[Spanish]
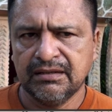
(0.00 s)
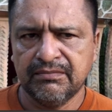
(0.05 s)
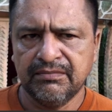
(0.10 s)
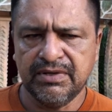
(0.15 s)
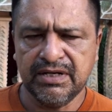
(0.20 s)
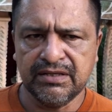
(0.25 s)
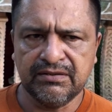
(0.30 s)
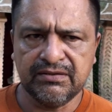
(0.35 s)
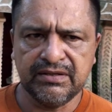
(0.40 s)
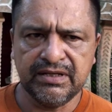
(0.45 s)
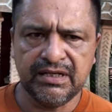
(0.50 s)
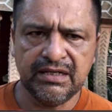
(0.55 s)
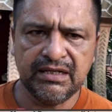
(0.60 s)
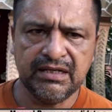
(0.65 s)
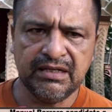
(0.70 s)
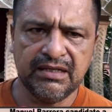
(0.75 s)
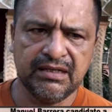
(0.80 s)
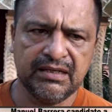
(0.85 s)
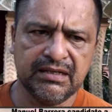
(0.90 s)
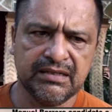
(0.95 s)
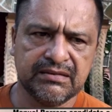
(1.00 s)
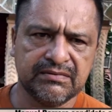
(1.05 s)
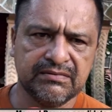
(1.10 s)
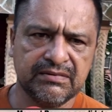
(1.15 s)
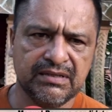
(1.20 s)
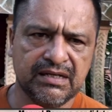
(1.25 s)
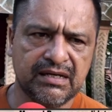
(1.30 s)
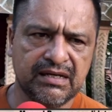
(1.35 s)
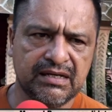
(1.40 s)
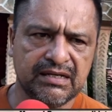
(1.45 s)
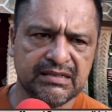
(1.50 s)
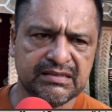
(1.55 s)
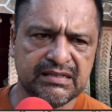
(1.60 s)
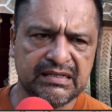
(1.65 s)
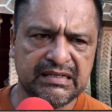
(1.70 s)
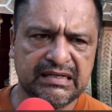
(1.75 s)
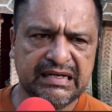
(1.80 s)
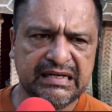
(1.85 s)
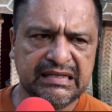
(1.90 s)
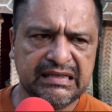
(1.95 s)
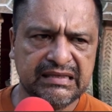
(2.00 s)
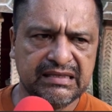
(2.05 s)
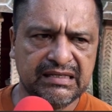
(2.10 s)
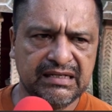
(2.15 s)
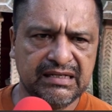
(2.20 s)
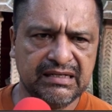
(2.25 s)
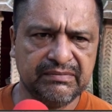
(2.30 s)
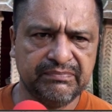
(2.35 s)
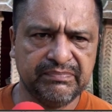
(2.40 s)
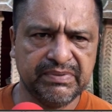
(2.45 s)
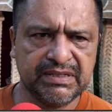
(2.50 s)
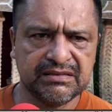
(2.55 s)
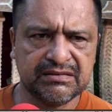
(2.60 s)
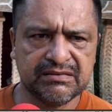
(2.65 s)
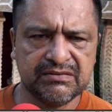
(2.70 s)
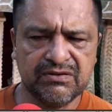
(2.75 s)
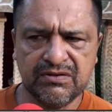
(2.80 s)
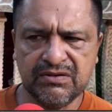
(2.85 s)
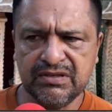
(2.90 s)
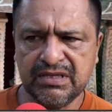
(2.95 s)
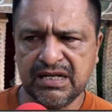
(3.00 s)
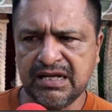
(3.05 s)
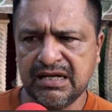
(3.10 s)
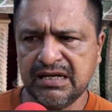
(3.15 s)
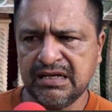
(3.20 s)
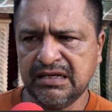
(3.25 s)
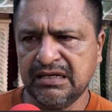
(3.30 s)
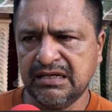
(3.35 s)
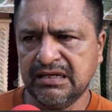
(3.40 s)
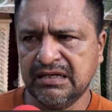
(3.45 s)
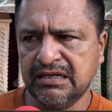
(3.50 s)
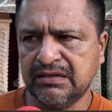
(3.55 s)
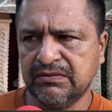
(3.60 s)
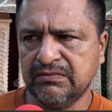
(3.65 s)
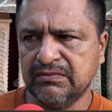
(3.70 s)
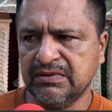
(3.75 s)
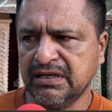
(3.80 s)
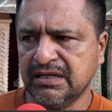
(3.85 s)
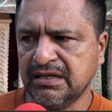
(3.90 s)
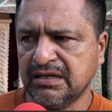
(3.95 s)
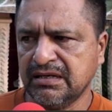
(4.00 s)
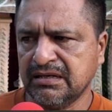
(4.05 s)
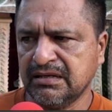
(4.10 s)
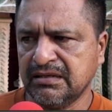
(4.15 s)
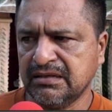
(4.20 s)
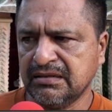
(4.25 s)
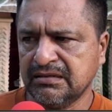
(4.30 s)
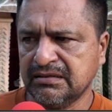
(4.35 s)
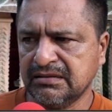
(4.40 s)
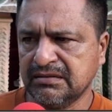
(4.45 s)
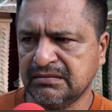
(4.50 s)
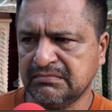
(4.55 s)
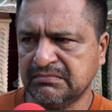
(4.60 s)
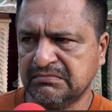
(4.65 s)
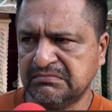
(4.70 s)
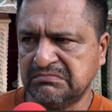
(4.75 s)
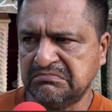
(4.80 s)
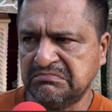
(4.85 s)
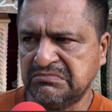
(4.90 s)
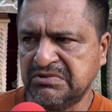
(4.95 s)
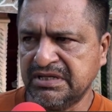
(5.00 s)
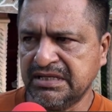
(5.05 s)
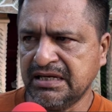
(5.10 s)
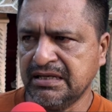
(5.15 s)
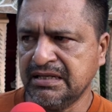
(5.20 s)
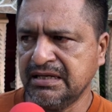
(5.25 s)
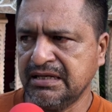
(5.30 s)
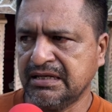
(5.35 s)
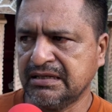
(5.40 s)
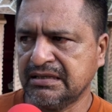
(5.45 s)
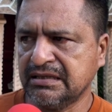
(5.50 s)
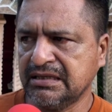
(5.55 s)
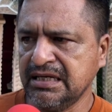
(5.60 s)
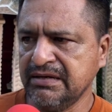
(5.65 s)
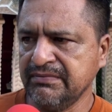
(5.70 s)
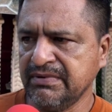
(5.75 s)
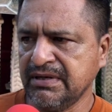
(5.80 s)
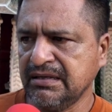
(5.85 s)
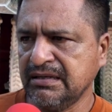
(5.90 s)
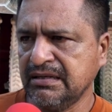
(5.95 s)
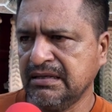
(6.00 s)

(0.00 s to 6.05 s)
Bueno, eh, es una excelente persona, eh, una buena directiva.